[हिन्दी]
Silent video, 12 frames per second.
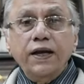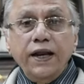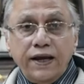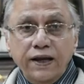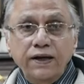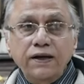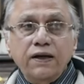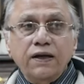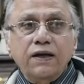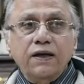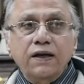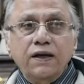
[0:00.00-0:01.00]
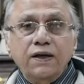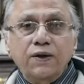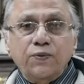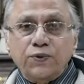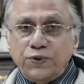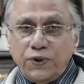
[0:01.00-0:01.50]
लेकिन
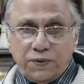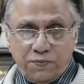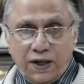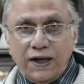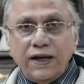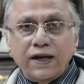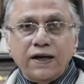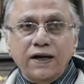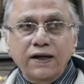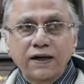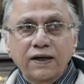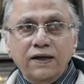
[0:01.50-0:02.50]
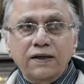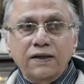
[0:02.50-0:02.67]
वो जो इकबाल ने कहा है ना